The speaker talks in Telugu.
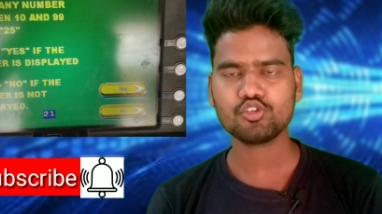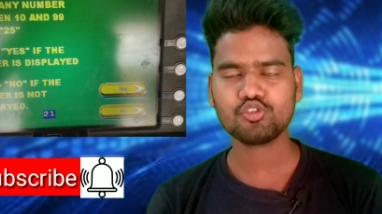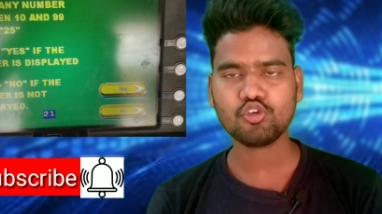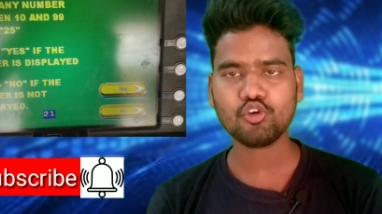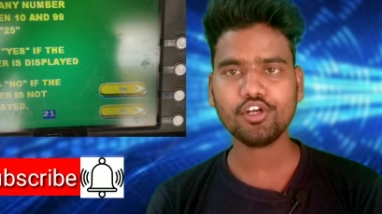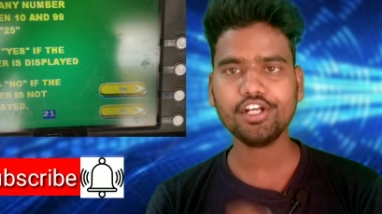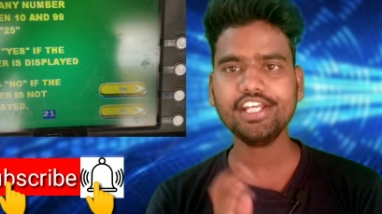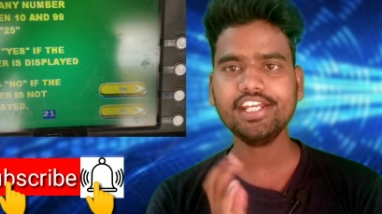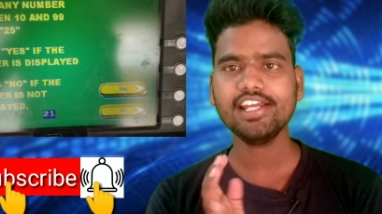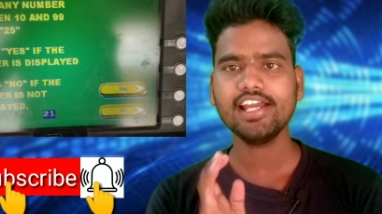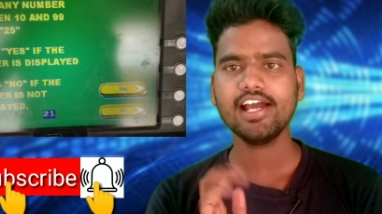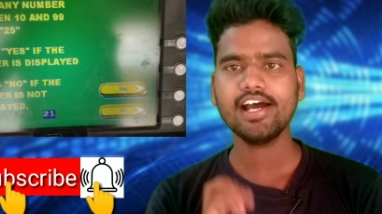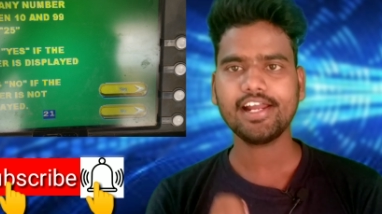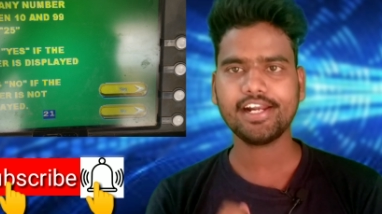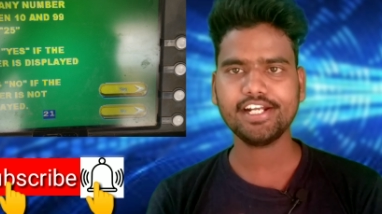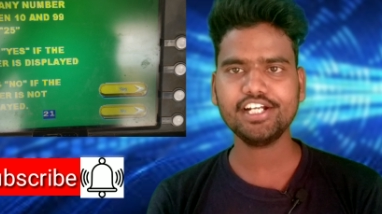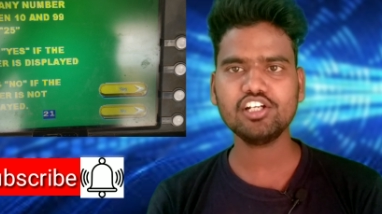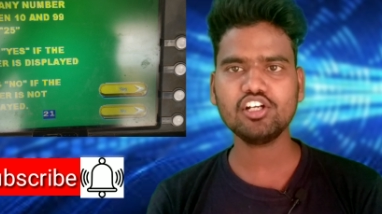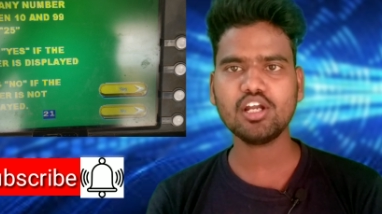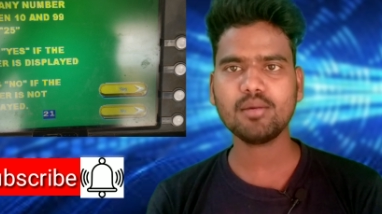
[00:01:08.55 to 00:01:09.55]
చూడండి
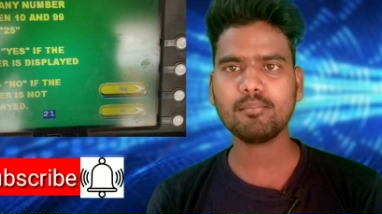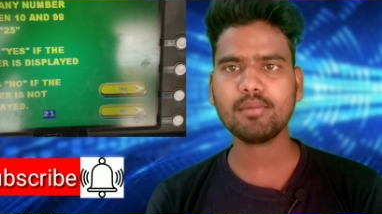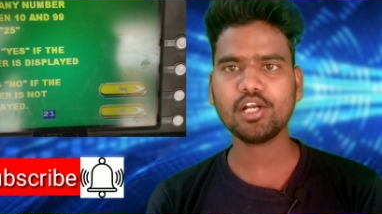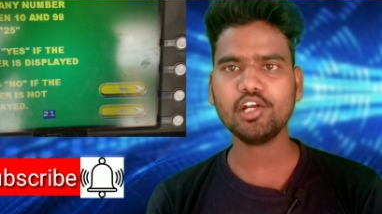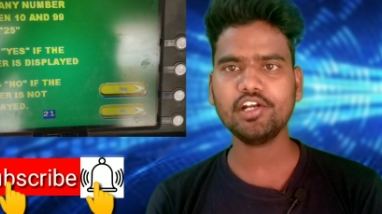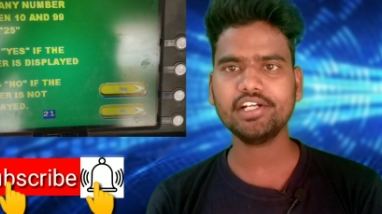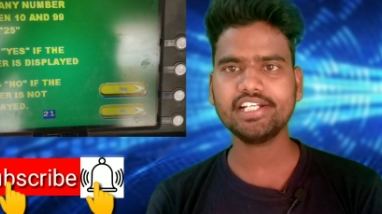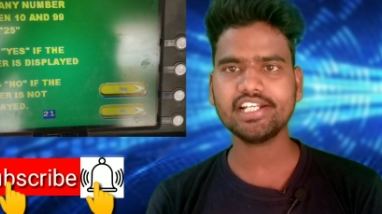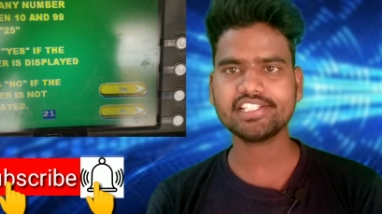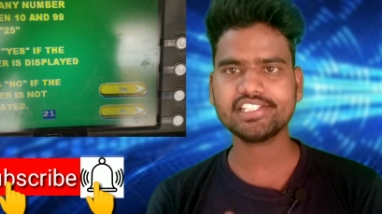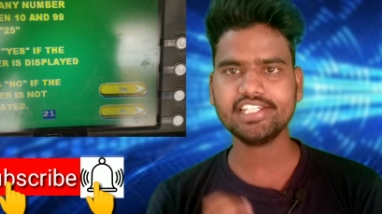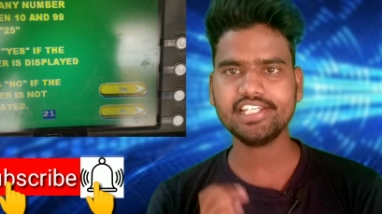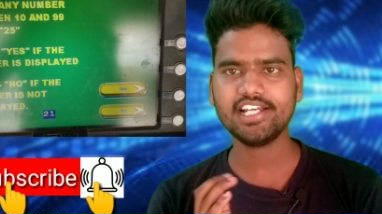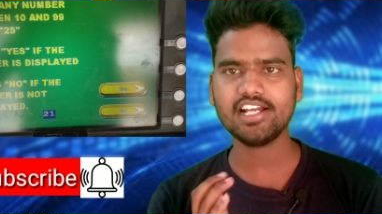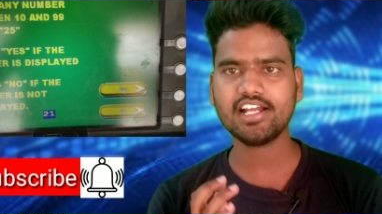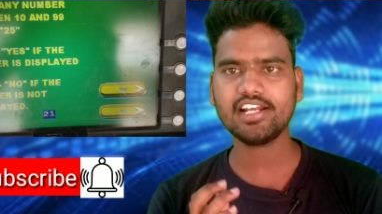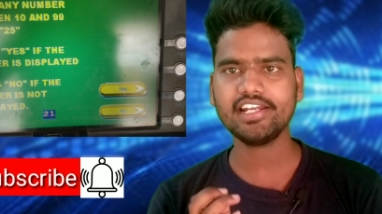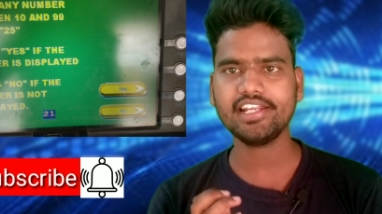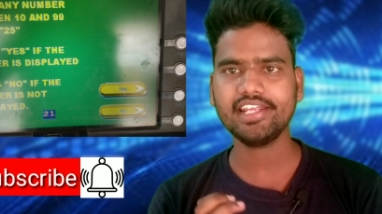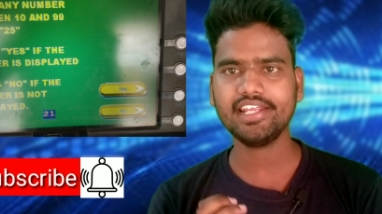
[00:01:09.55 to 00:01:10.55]
రెండు నంబర్లు ఎంటర్
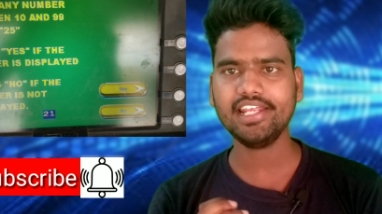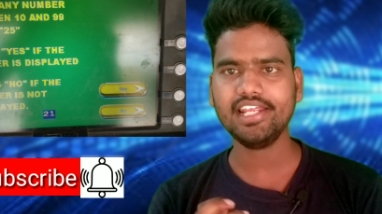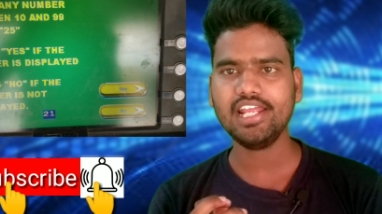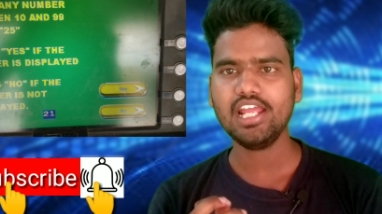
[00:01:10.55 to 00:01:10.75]
చేయగానే